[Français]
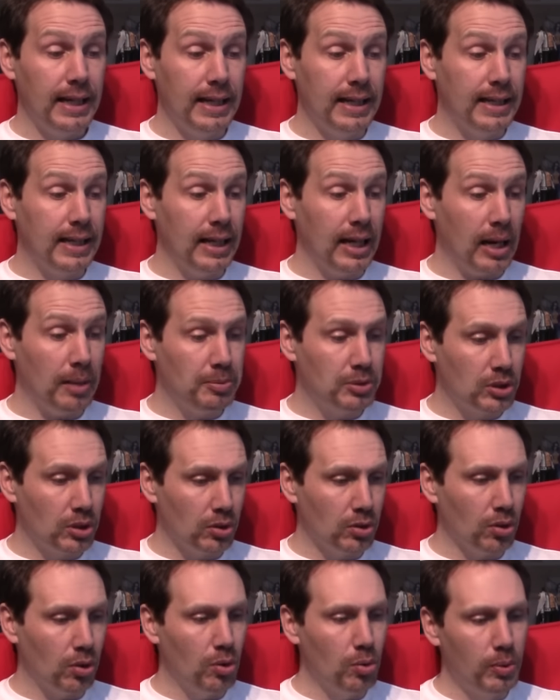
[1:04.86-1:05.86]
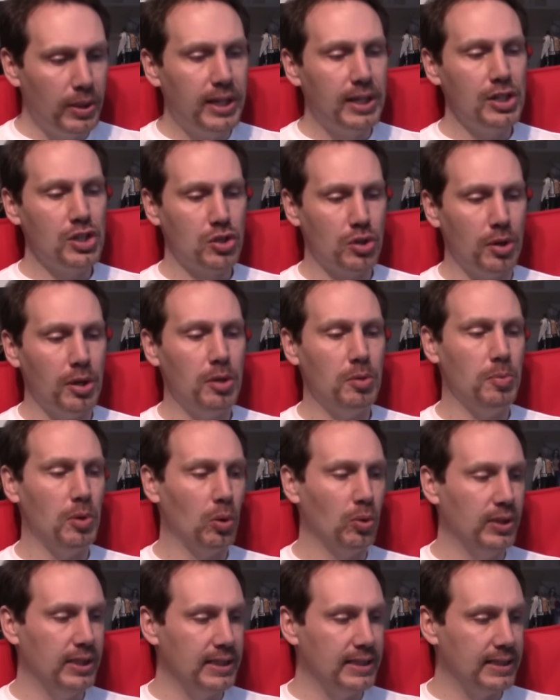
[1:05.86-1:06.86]
était absent dans le Weekly Shonen
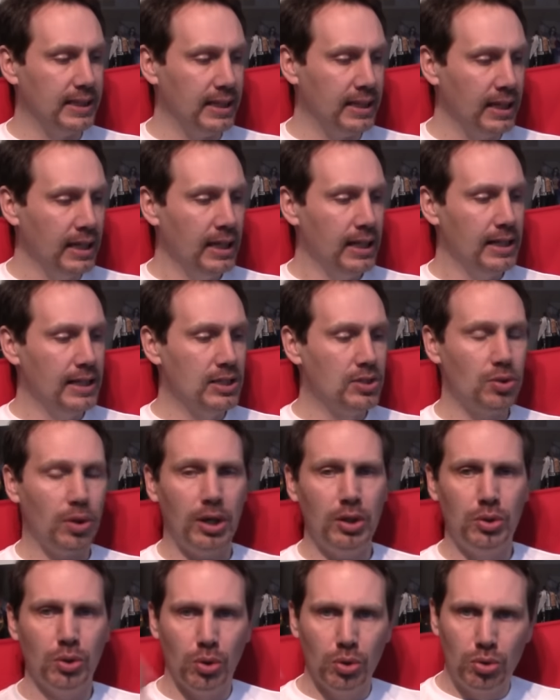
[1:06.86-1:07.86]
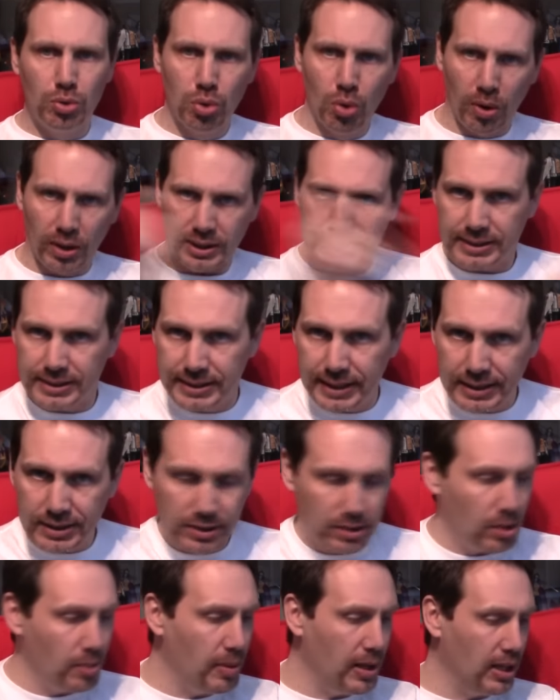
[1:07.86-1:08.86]
numéro 17. Il sera de retour
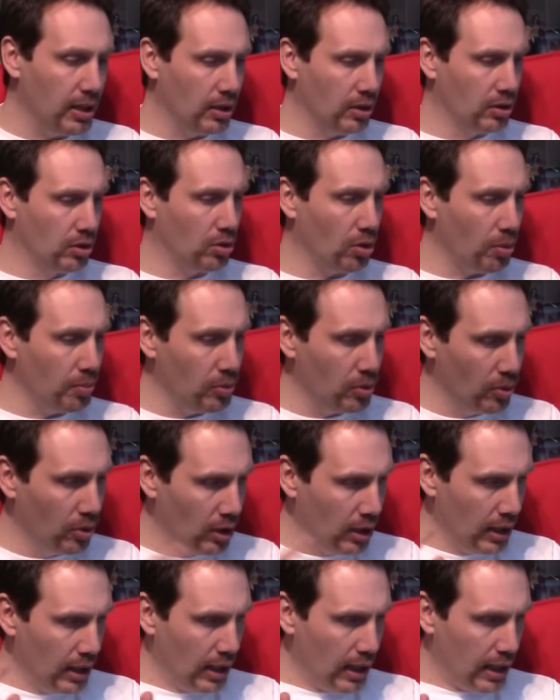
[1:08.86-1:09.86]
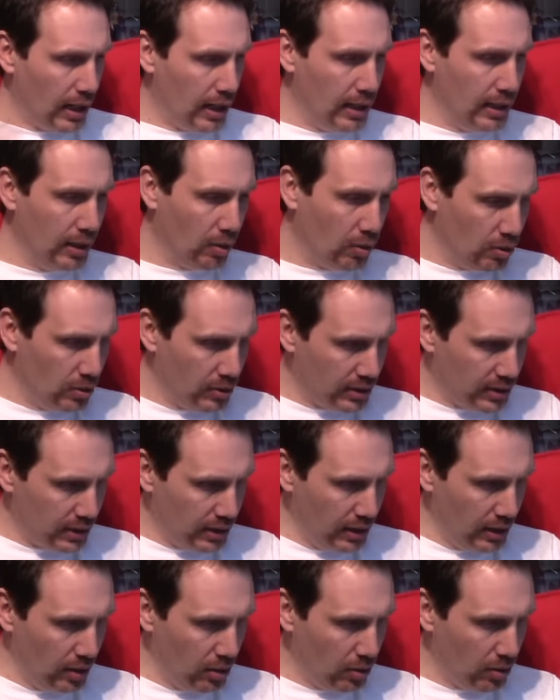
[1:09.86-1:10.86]
cette semaine, tant mieux. À lire
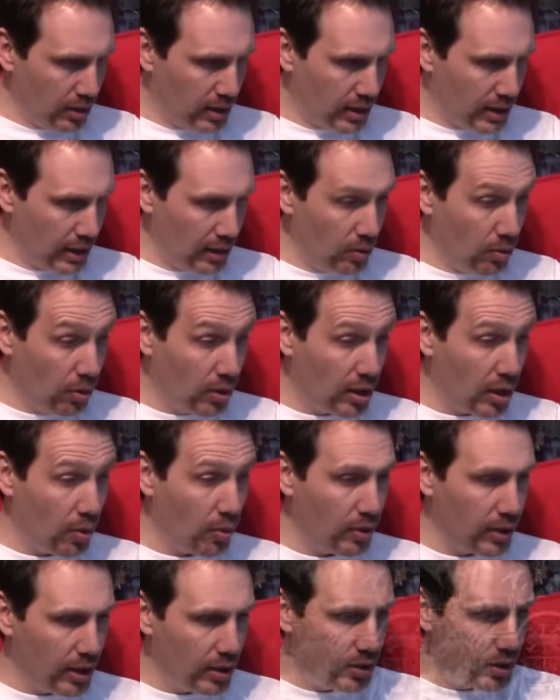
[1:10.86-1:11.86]
aussi, ok, donc là on a